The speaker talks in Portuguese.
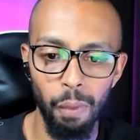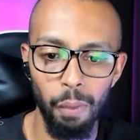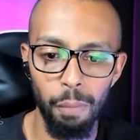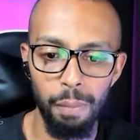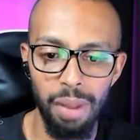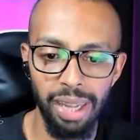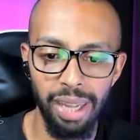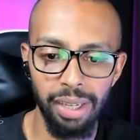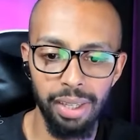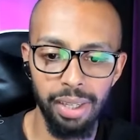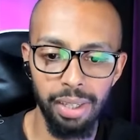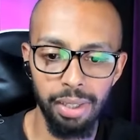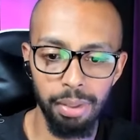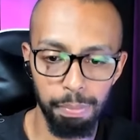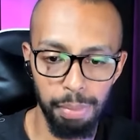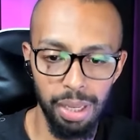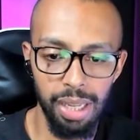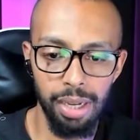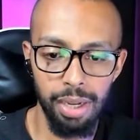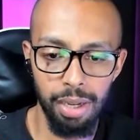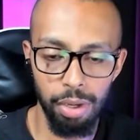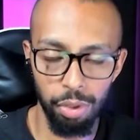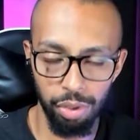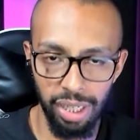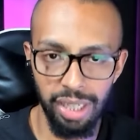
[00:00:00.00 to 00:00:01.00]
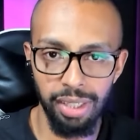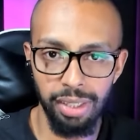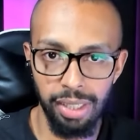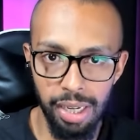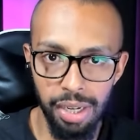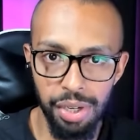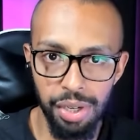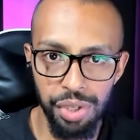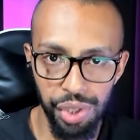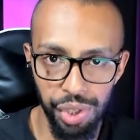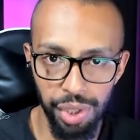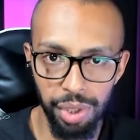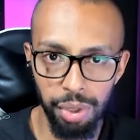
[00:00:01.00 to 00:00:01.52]
Como é que. Beleza, eu já
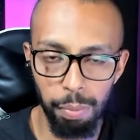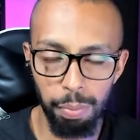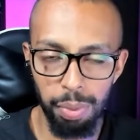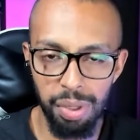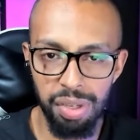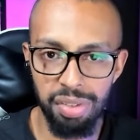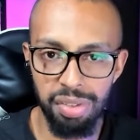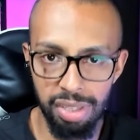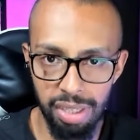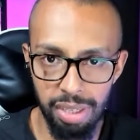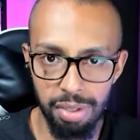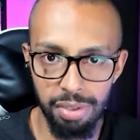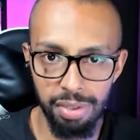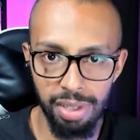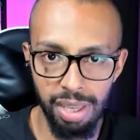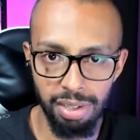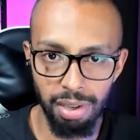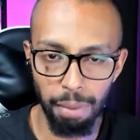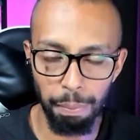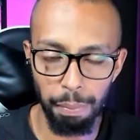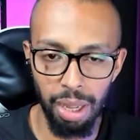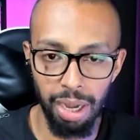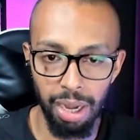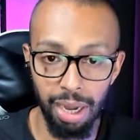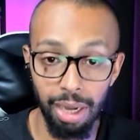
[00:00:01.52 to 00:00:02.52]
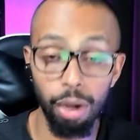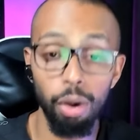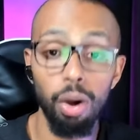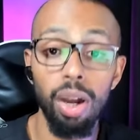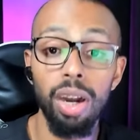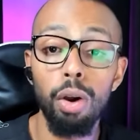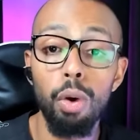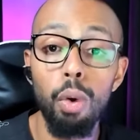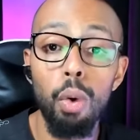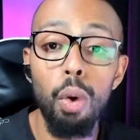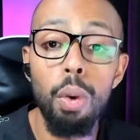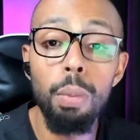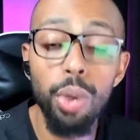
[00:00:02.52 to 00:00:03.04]
entendi que eu preciso dessa parada,
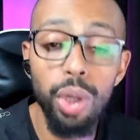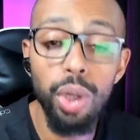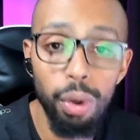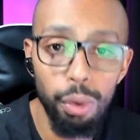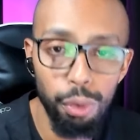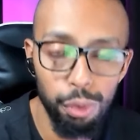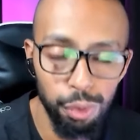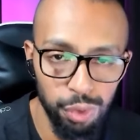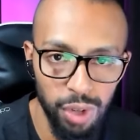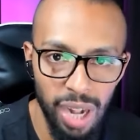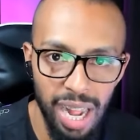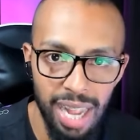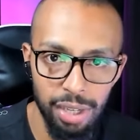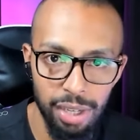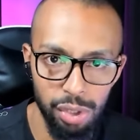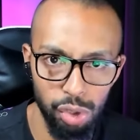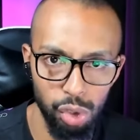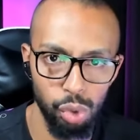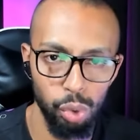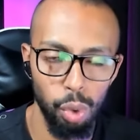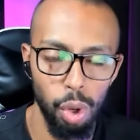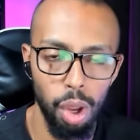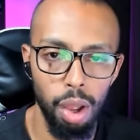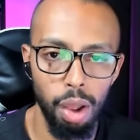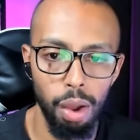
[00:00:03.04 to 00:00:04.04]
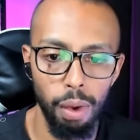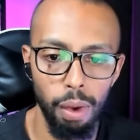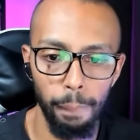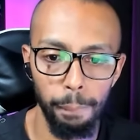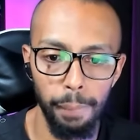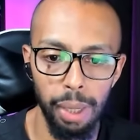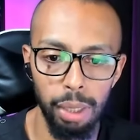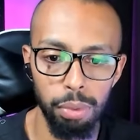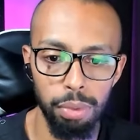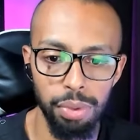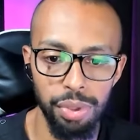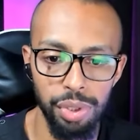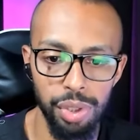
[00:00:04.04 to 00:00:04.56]
agora como que eu faço
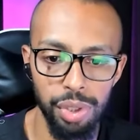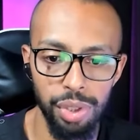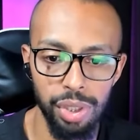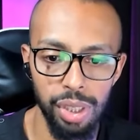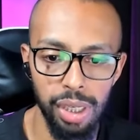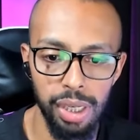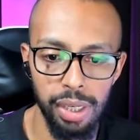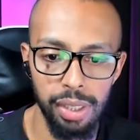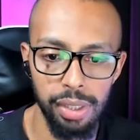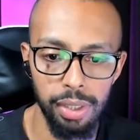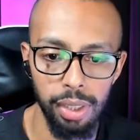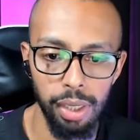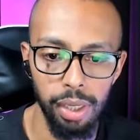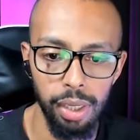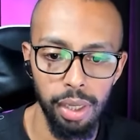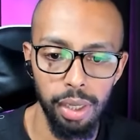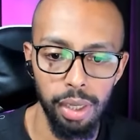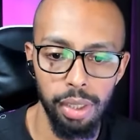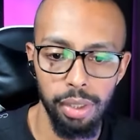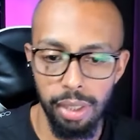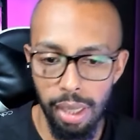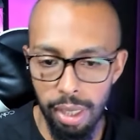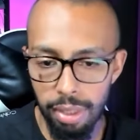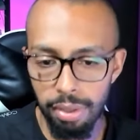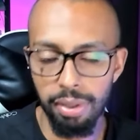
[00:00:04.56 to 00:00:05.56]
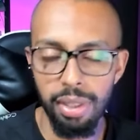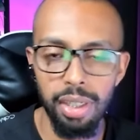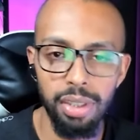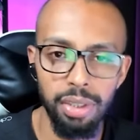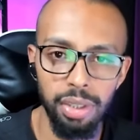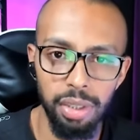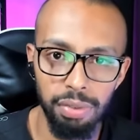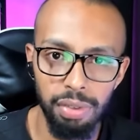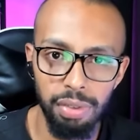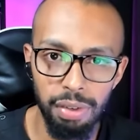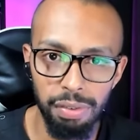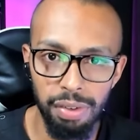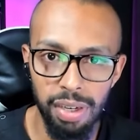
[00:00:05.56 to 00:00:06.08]
uma contingência? E é isso que a
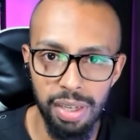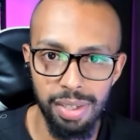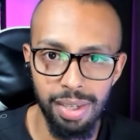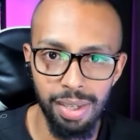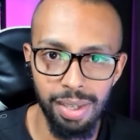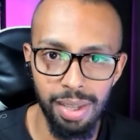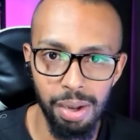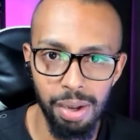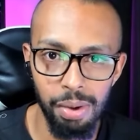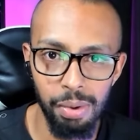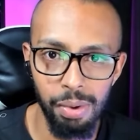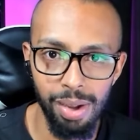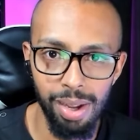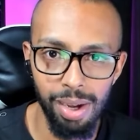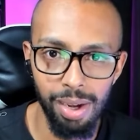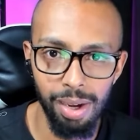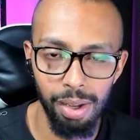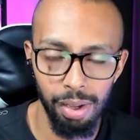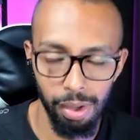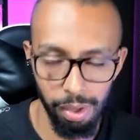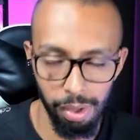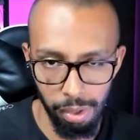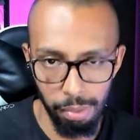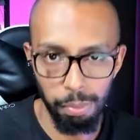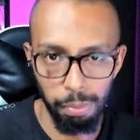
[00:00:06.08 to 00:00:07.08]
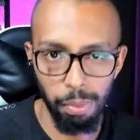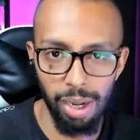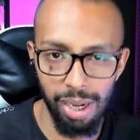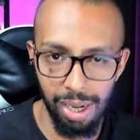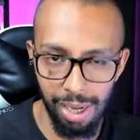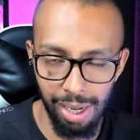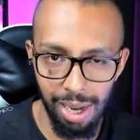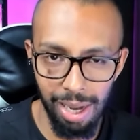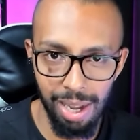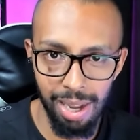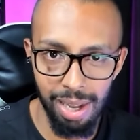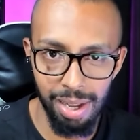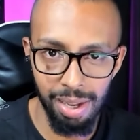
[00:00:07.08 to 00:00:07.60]
gente vai fazer aqui agora.
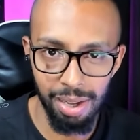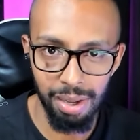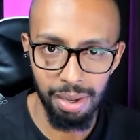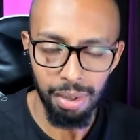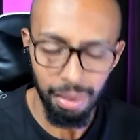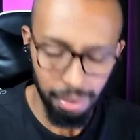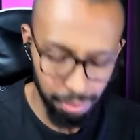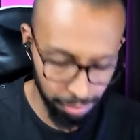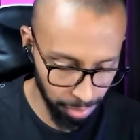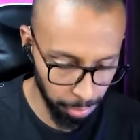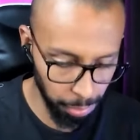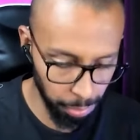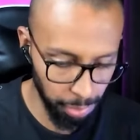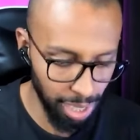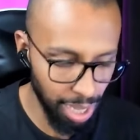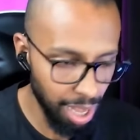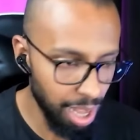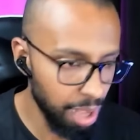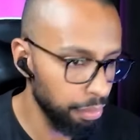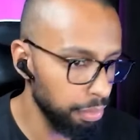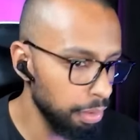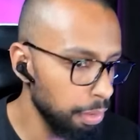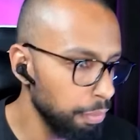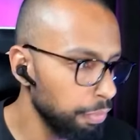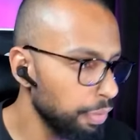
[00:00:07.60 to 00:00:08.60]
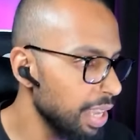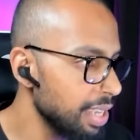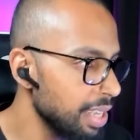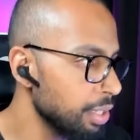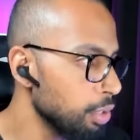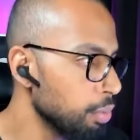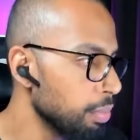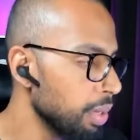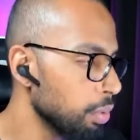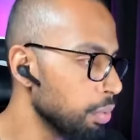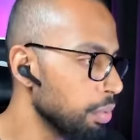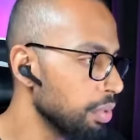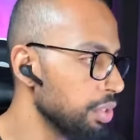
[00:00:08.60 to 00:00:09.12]
Bora lá? Vamos lá? Vamos
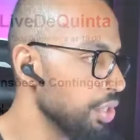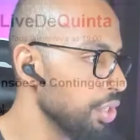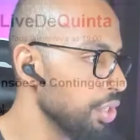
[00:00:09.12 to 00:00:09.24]
fazer uma